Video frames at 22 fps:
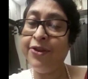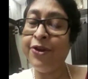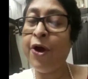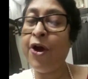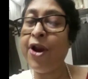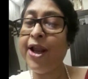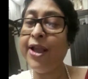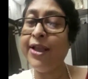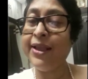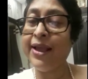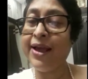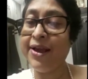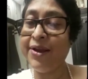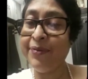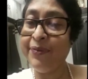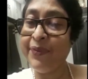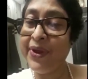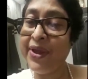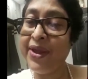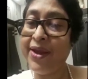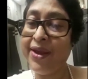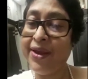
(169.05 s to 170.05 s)
ধরা
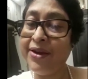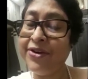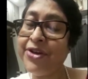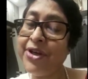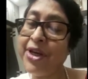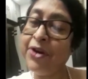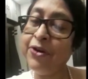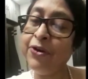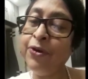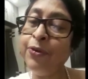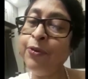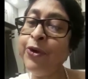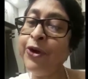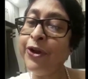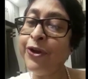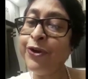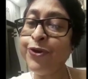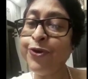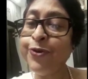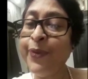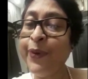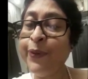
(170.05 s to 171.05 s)
থাকবে সেরকম
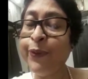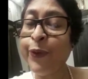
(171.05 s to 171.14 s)
কিছু